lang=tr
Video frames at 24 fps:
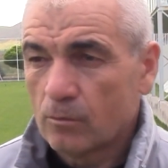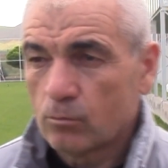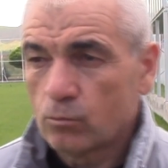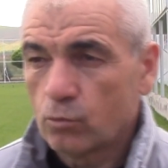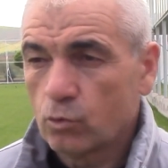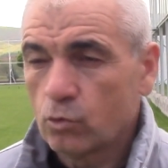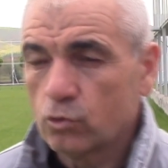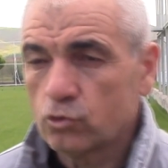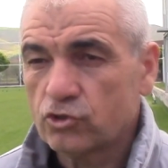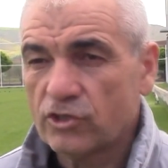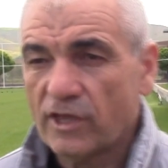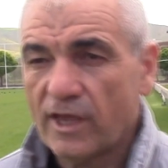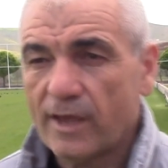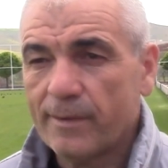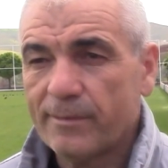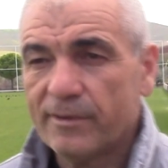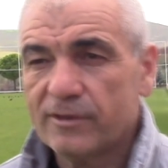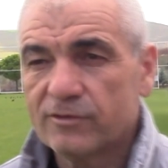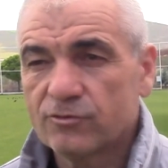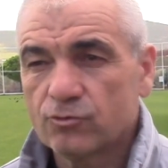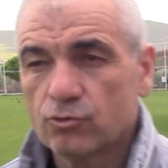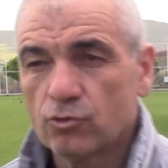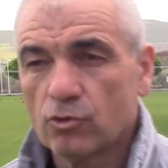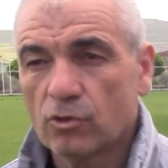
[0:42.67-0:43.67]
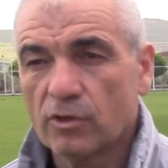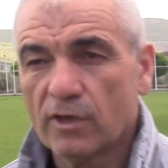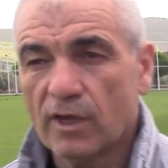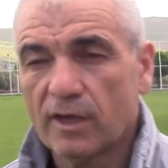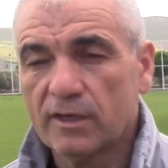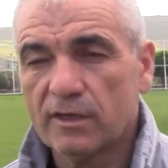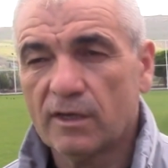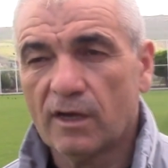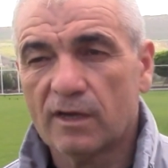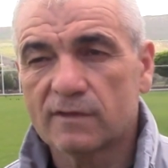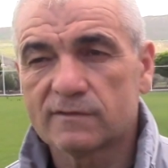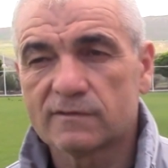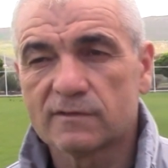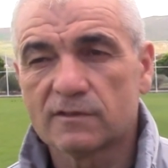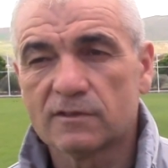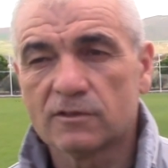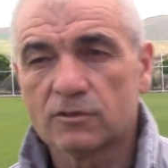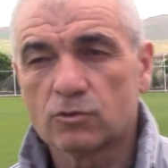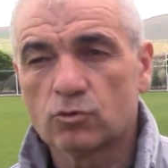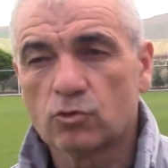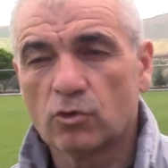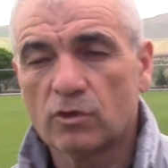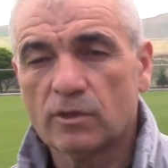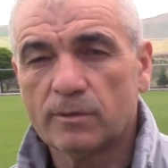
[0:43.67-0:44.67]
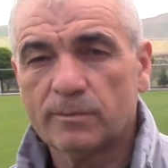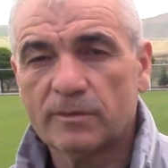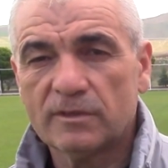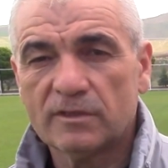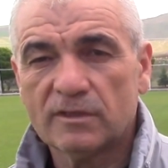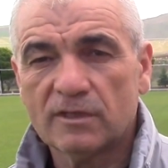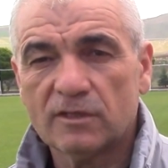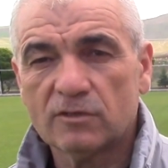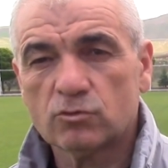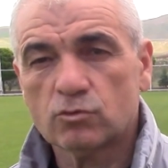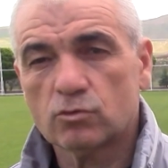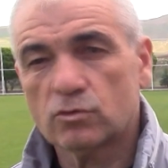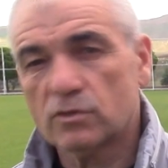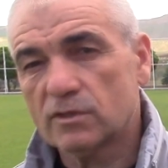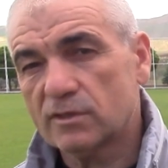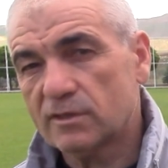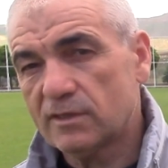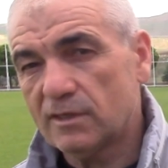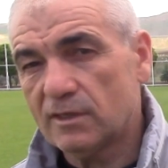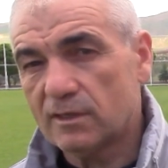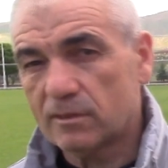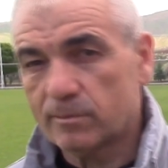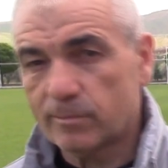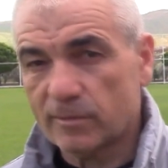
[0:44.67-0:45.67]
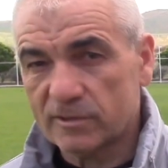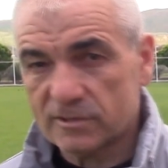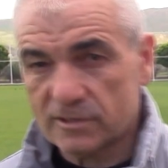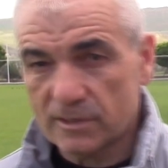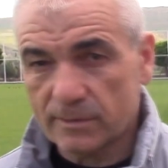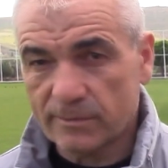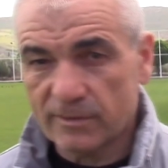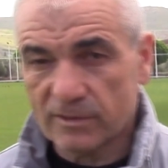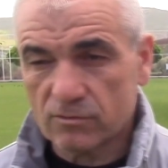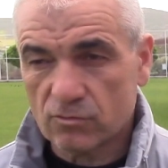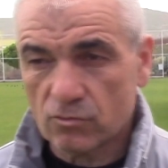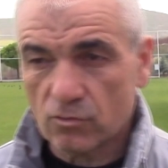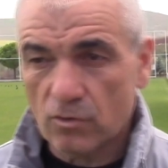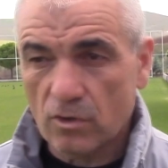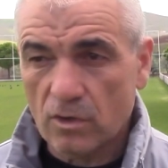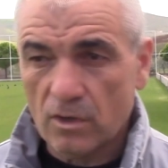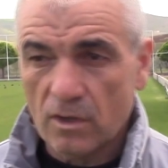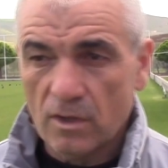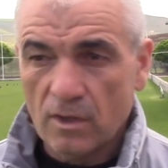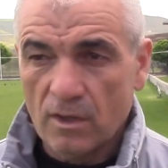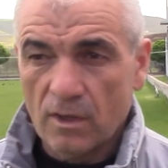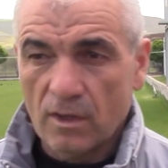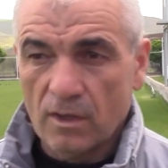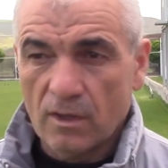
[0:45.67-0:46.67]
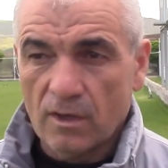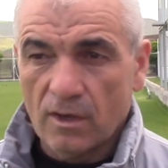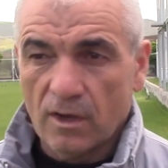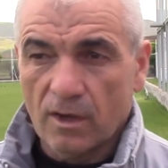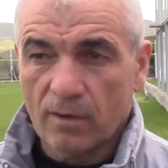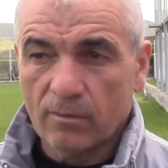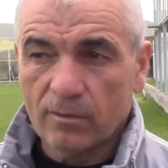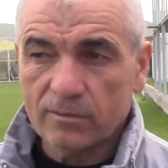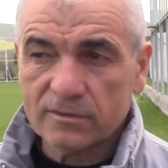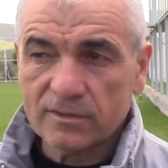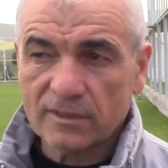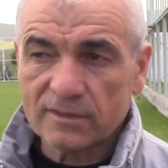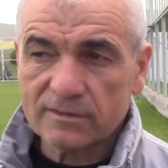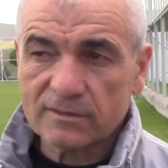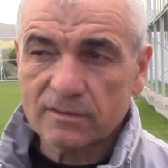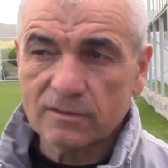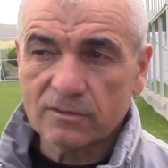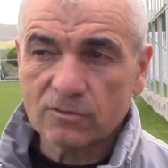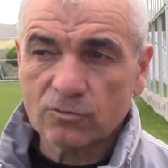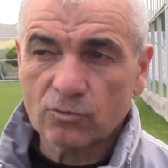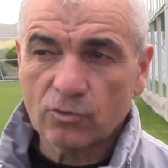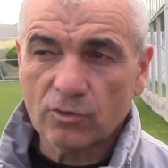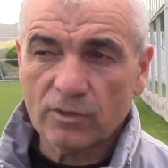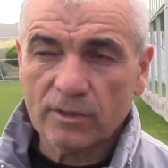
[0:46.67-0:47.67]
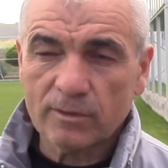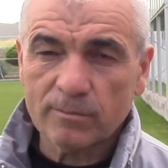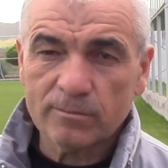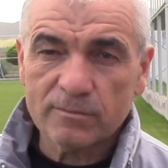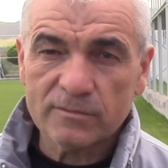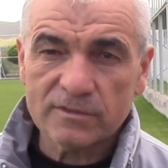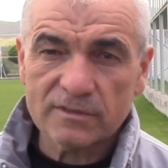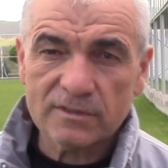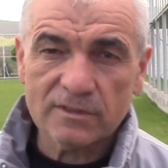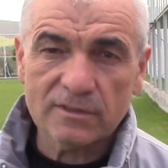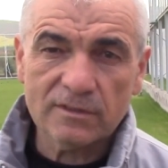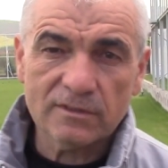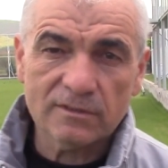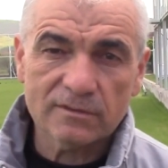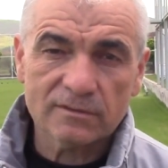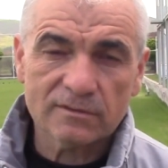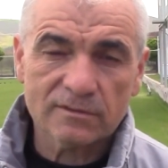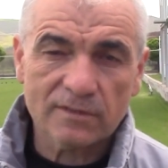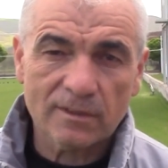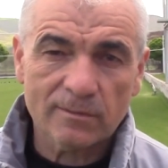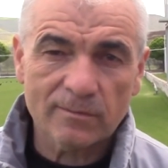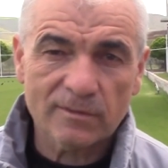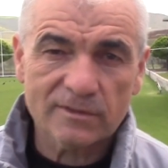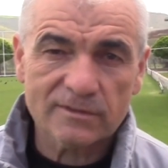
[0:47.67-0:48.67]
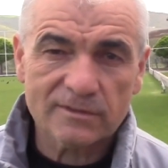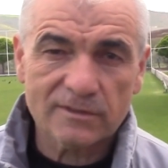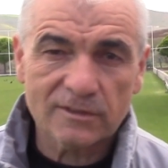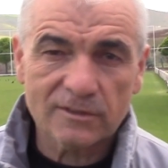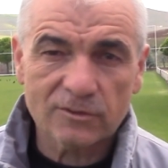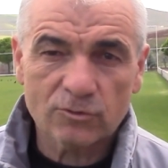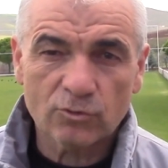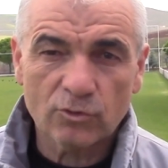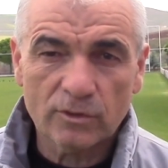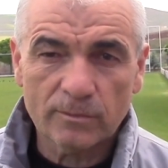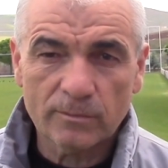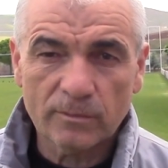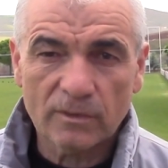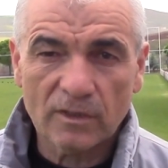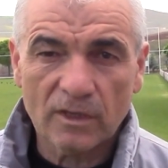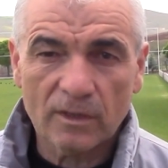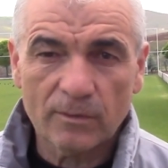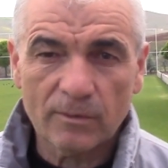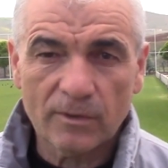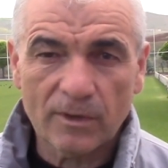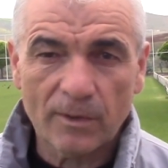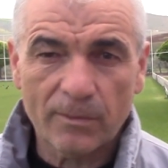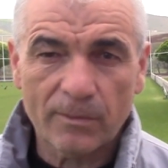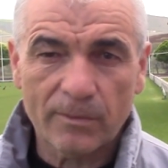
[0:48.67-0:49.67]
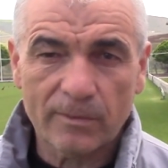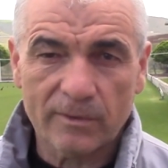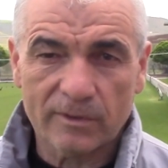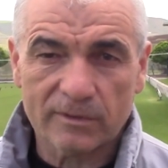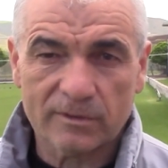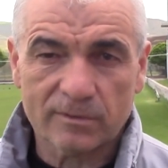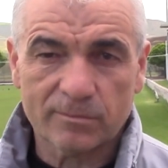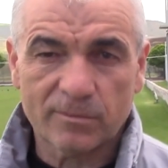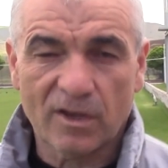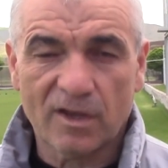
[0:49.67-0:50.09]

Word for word: Bu şeye benziyor. Yani hazırlık döneminden sonraki ilk maça benziyor. Ama biz hazırlık dönemimizi tam hazırlık dönemi gibi yapamadık.